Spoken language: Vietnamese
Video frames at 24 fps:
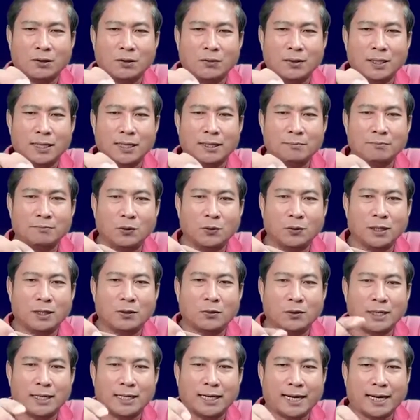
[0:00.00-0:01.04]
khui lịch mui
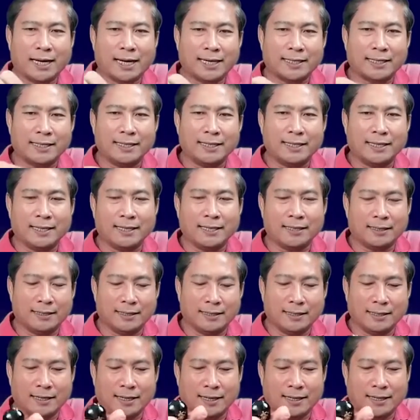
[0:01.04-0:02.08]
khui khả nắng á
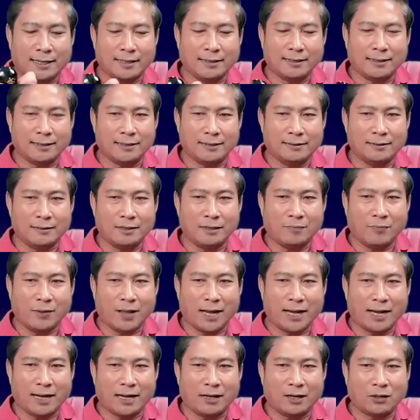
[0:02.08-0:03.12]
nắng à nắng cứ đầm
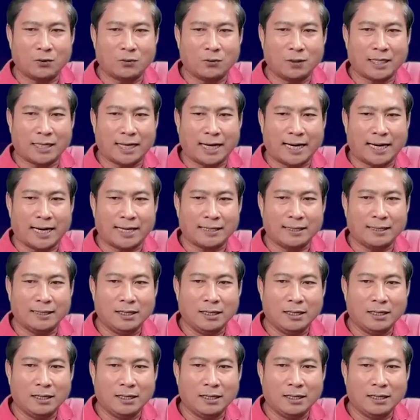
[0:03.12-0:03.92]
nang ở khui khả